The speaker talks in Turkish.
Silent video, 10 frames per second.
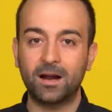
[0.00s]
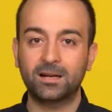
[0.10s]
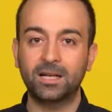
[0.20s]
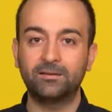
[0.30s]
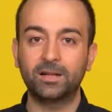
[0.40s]

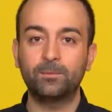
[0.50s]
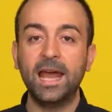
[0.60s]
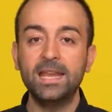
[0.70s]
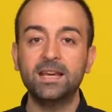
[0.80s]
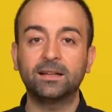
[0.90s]
farkına varıp
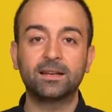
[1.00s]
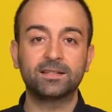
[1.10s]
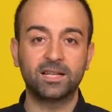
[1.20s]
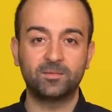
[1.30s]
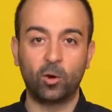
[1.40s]
en iyi alanı
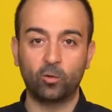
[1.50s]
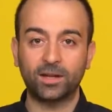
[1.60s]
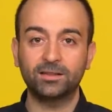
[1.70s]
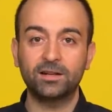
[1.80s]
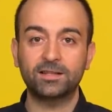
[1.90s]
seçmeye
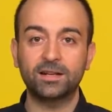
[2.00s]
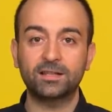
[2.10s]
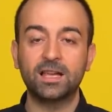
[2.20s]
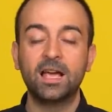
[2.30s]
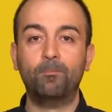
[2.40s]

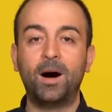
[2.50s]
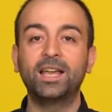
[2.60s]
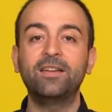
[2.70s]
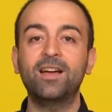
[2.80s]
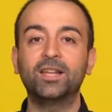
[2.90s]
odaklanırsanız
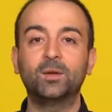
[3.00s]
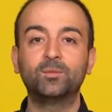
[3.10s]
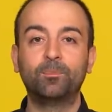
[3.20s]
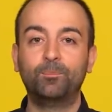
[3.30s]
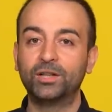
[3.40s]
manevi
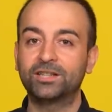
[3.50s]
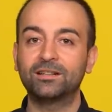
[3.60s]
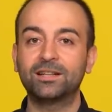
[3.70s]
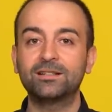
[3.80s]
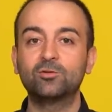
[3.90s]
anlamda
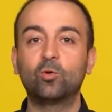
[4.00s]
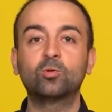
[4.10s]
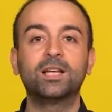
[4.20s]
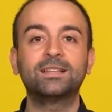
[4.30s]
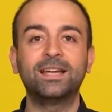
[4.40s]
başarıların
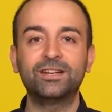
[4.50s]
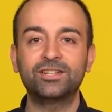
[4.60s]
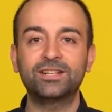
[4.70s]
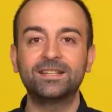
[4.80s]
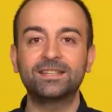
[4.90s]
doruklarına
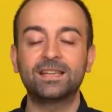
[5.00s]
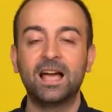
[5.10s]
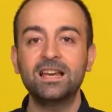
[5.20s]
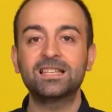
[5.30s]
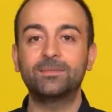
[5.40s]
erişirsiniz.
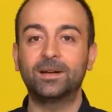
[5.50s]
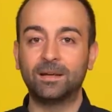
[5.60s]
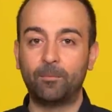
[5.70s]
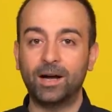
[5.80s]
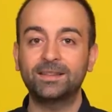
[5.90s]
Aynı
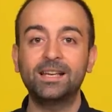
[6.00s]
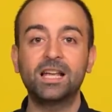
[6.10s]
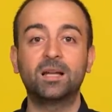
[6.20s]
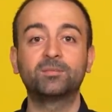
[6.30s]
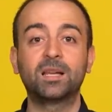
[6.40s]
zamanda maddi
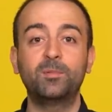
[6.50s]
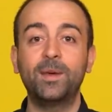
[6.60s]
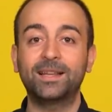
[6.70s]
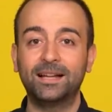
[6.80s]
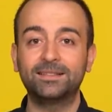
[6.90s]
anlamda da bir
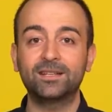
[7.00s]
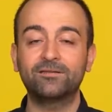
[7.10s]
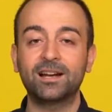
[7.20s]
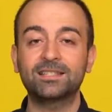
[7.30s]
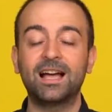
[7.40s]

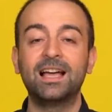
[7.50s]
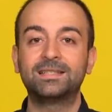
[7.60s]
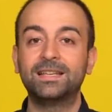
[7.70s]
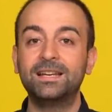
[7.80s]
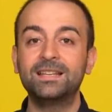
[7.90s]
beklentiniz varsa
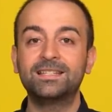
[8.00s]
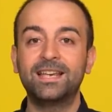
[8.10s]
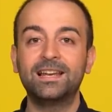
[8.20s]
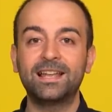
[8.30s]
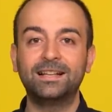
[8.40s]
istediğiniz
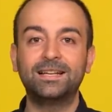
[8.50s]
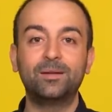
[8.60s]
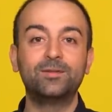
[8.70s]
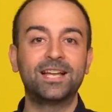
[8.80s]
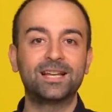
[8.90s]
geliri elde
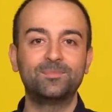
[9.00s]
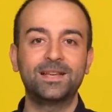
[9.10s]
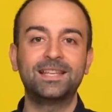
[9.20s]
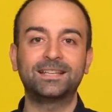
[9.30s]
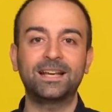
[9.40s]
edebileceğiniz
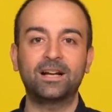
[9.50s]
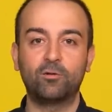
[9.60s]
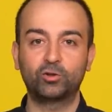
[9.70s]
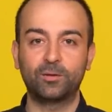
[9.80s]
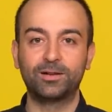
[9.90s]
mesleklere
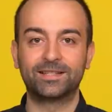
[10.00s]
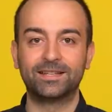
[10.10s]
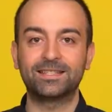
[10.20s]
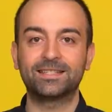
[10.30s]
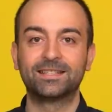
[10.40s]

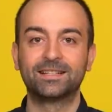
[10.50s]
kavuşabilirsiniz.